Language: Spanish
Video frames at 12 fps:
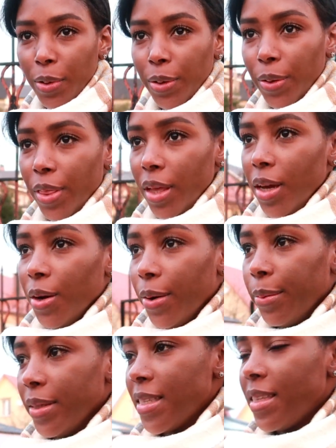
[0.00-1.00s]
Buenos días,
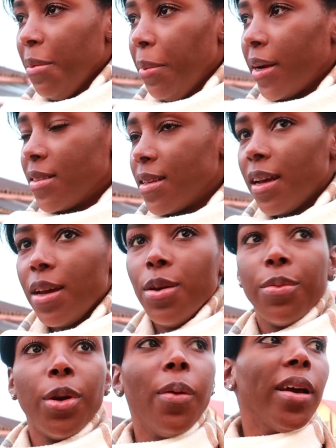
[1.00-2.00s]
¿cómo están? Parece que
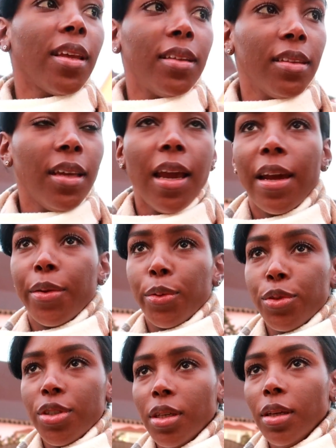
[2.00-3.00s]
llovió bastante
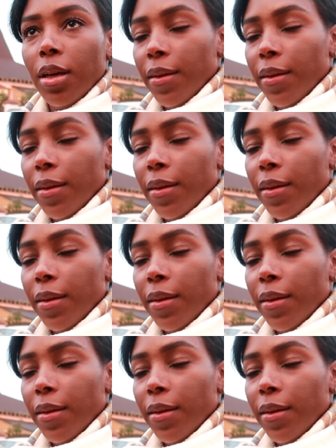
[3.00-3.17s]
anoche.